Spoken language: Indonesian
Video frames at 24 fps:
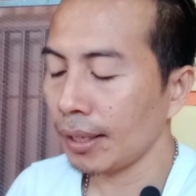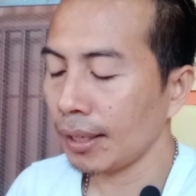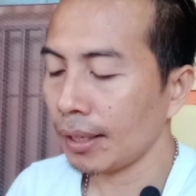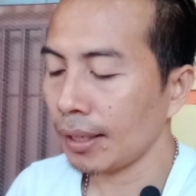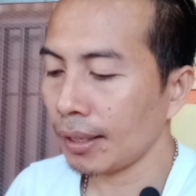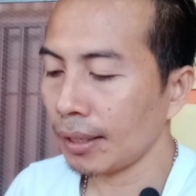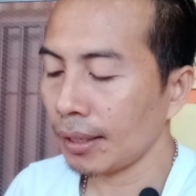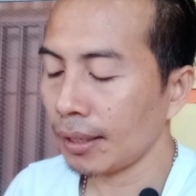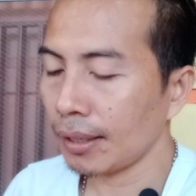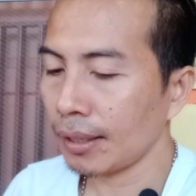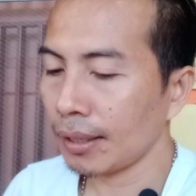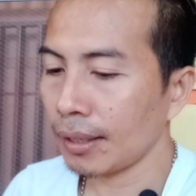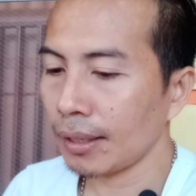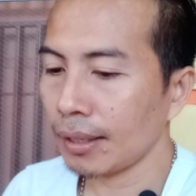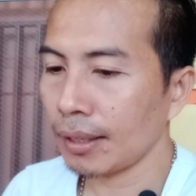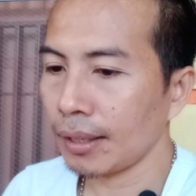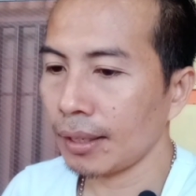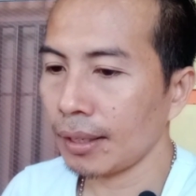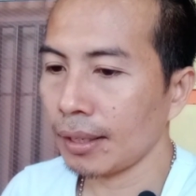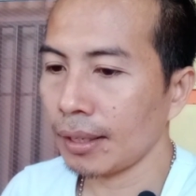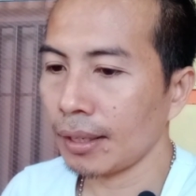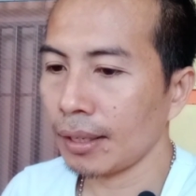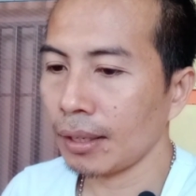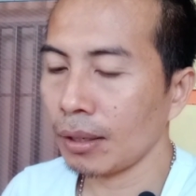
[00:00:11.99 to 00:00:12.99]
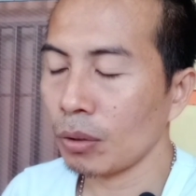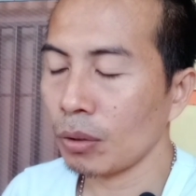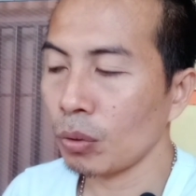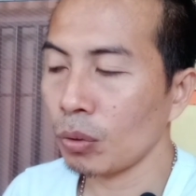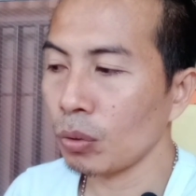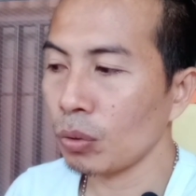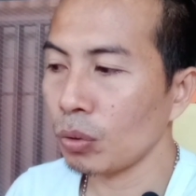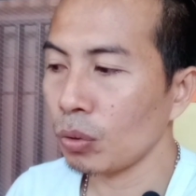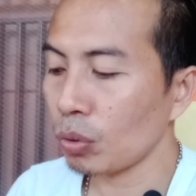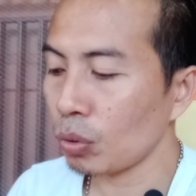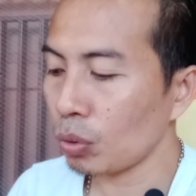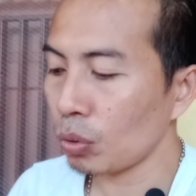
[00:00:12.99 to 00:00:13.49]
uh,
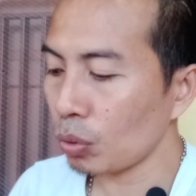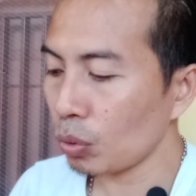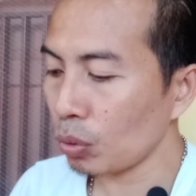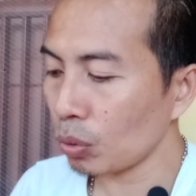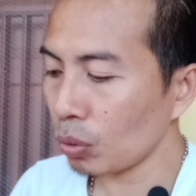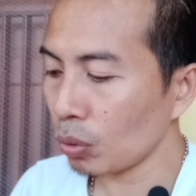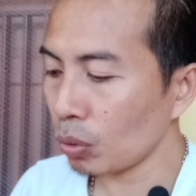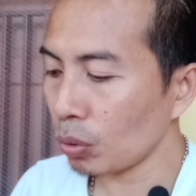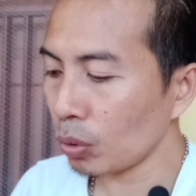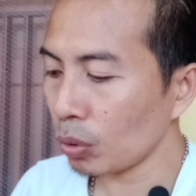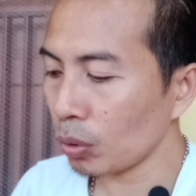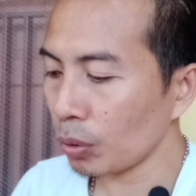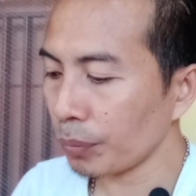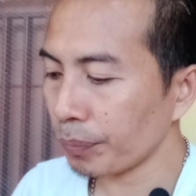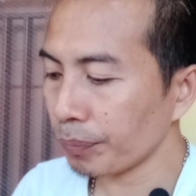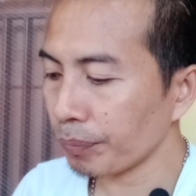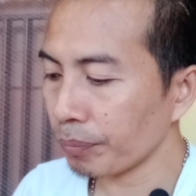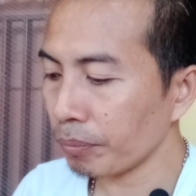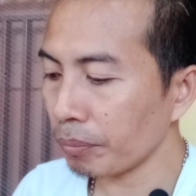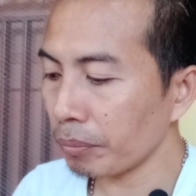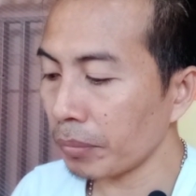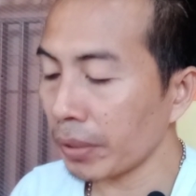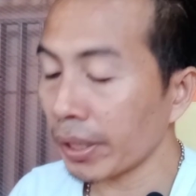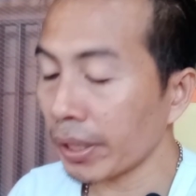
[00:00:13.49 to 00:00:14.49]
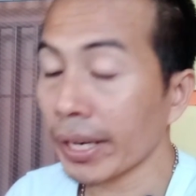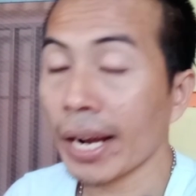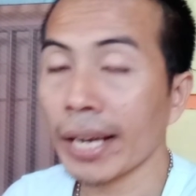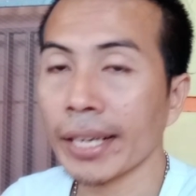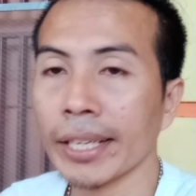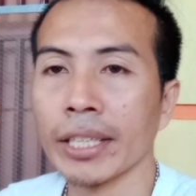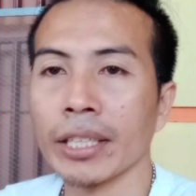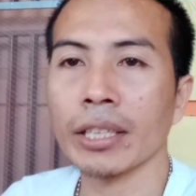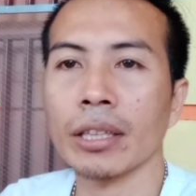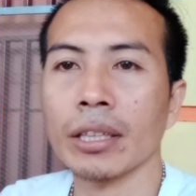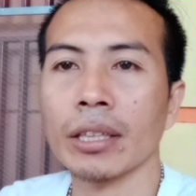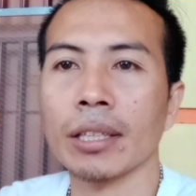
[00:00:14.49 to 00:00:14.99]
untuk
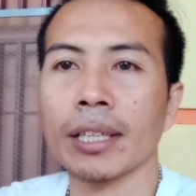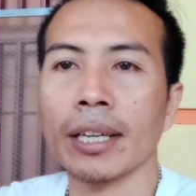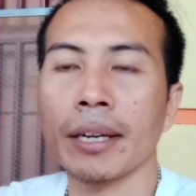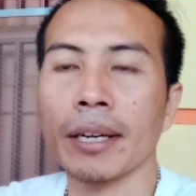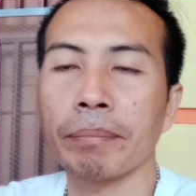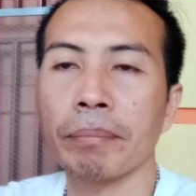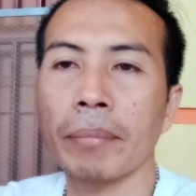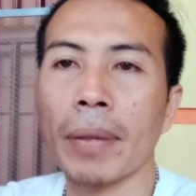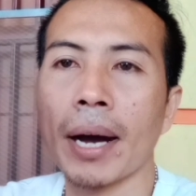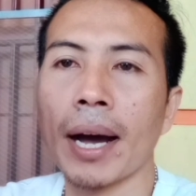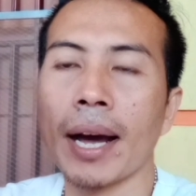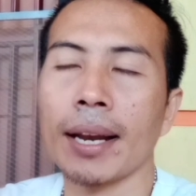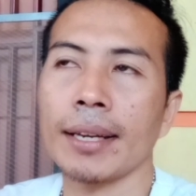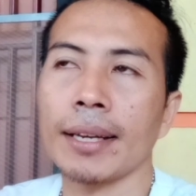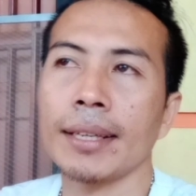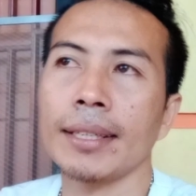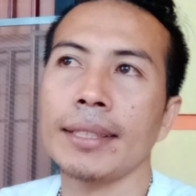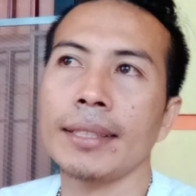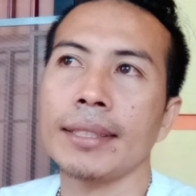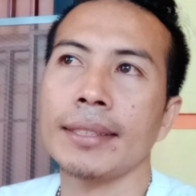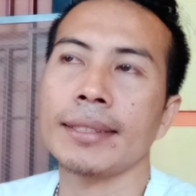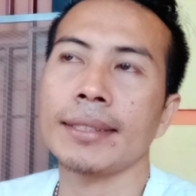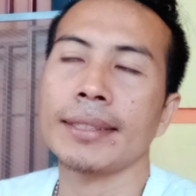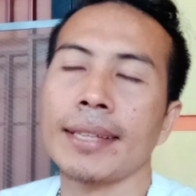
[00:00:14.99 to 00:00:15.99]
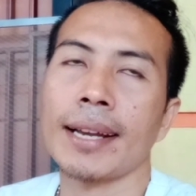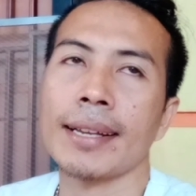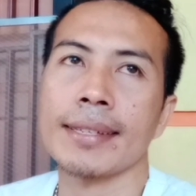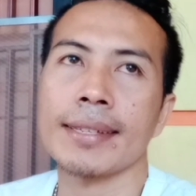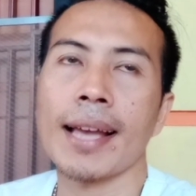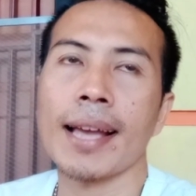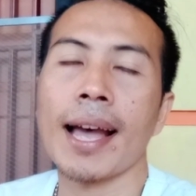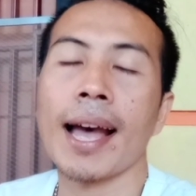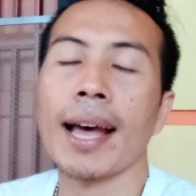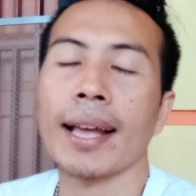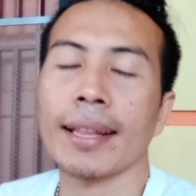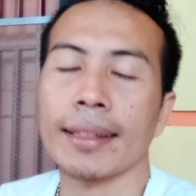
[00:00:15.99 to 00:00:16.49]
merakit kembali cas
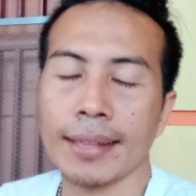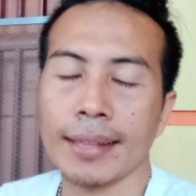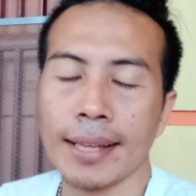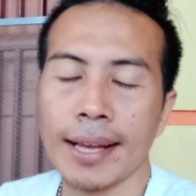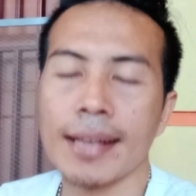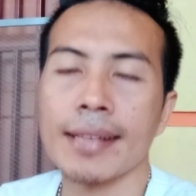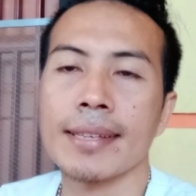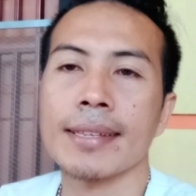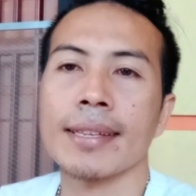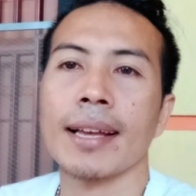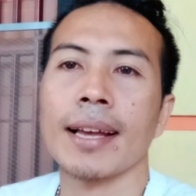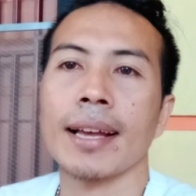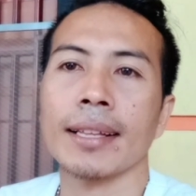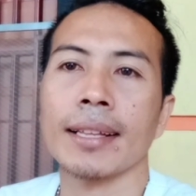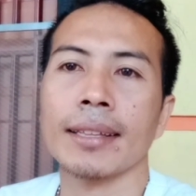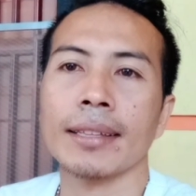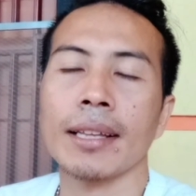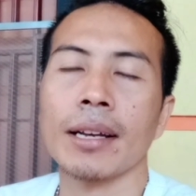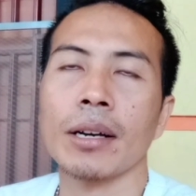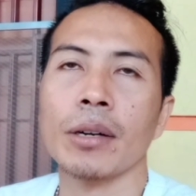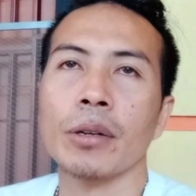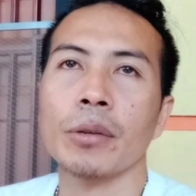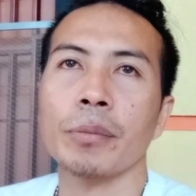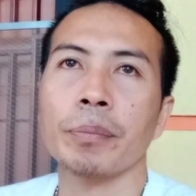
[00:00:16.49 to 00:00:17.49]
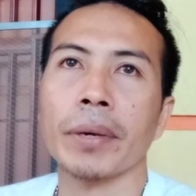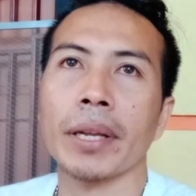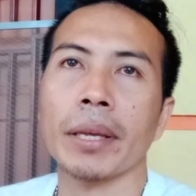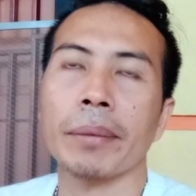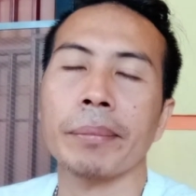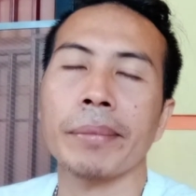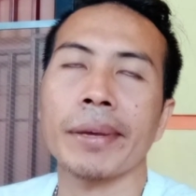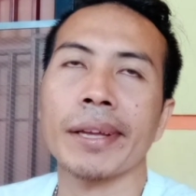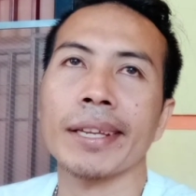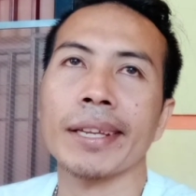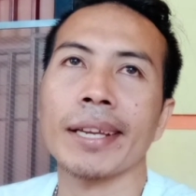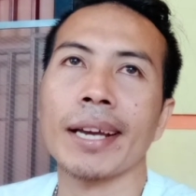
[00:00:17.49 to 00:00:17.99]
atas atau
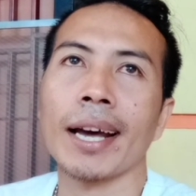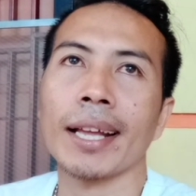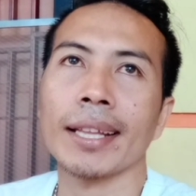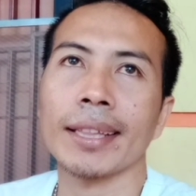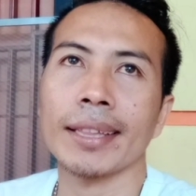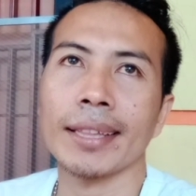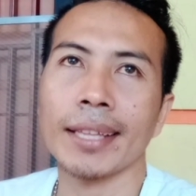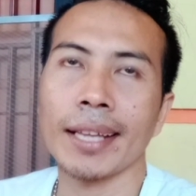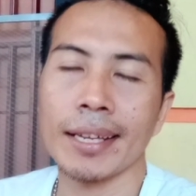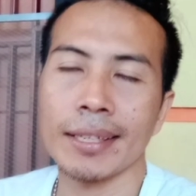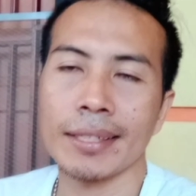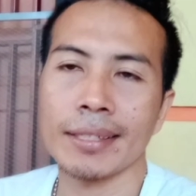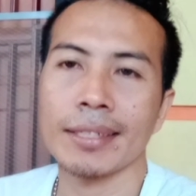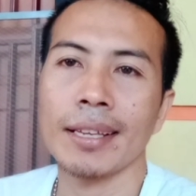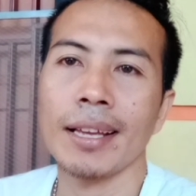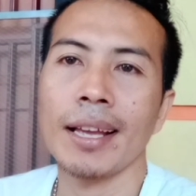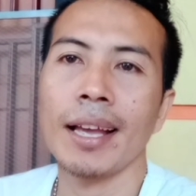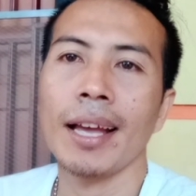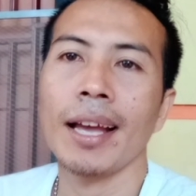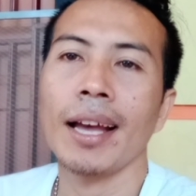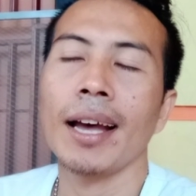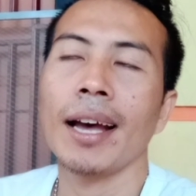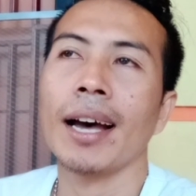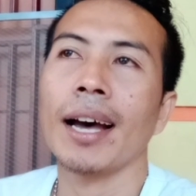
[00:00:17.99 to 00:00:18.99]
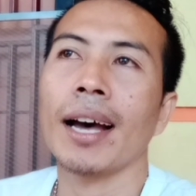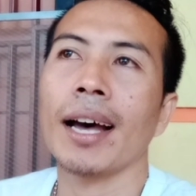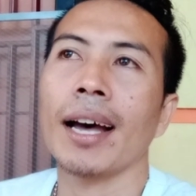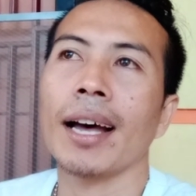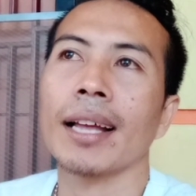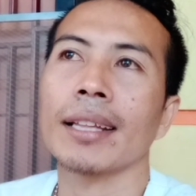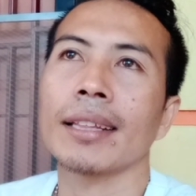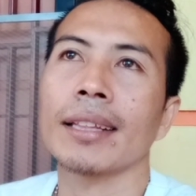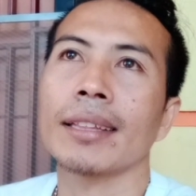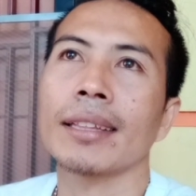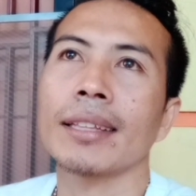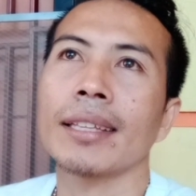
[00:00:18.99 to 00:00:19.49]
primary atas
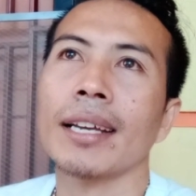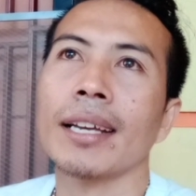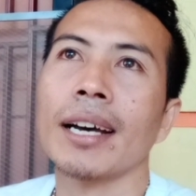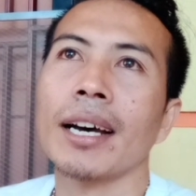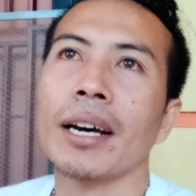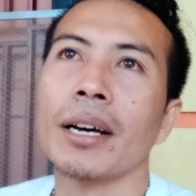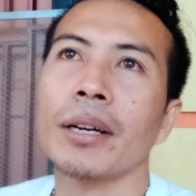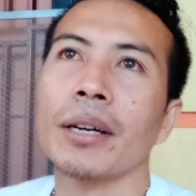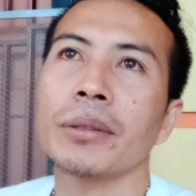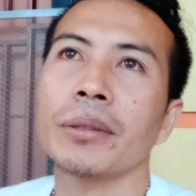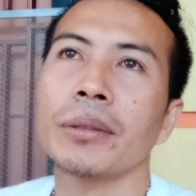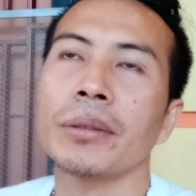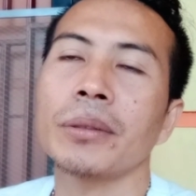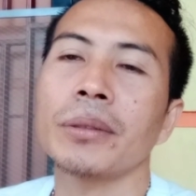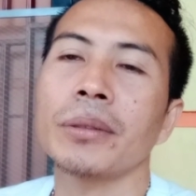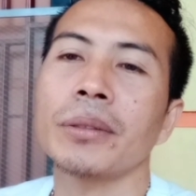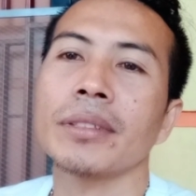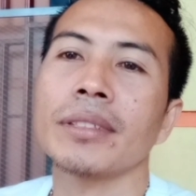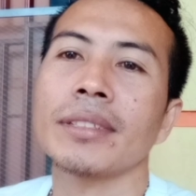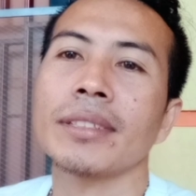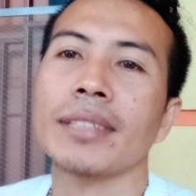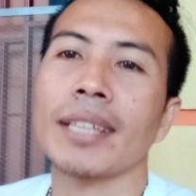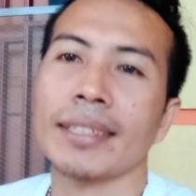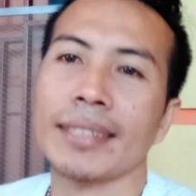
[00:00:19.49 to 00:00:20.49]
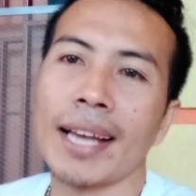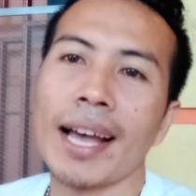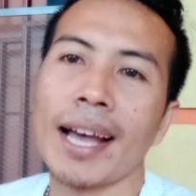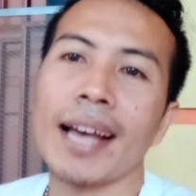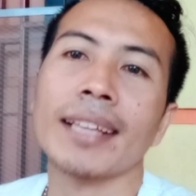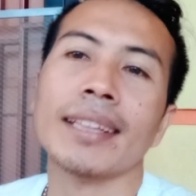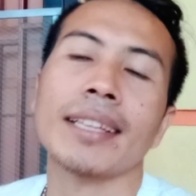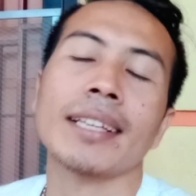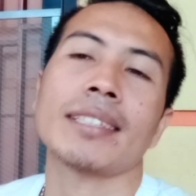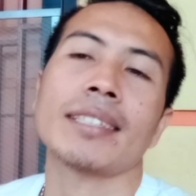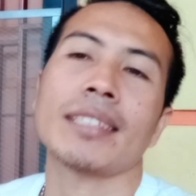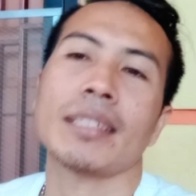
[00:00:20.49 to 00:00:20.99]
atau cas
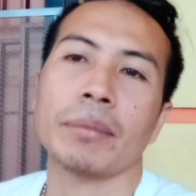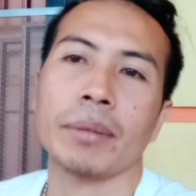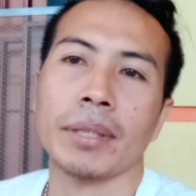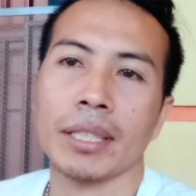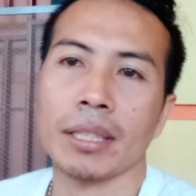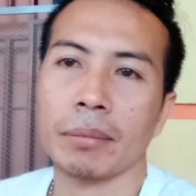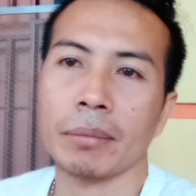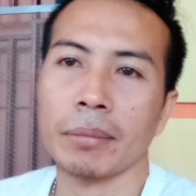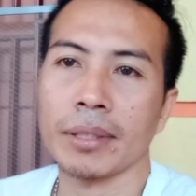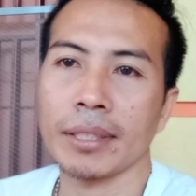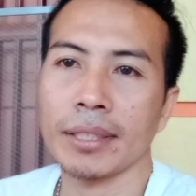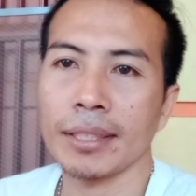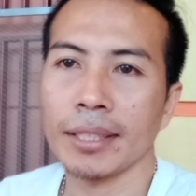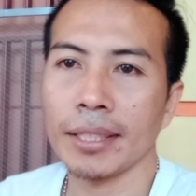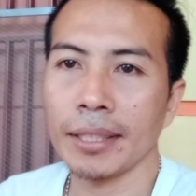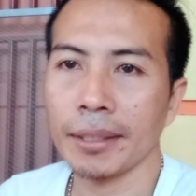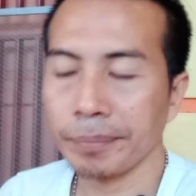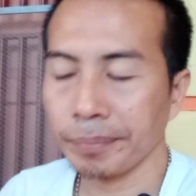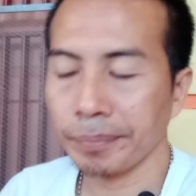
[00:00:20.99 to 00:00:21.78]
atas teman-temannya.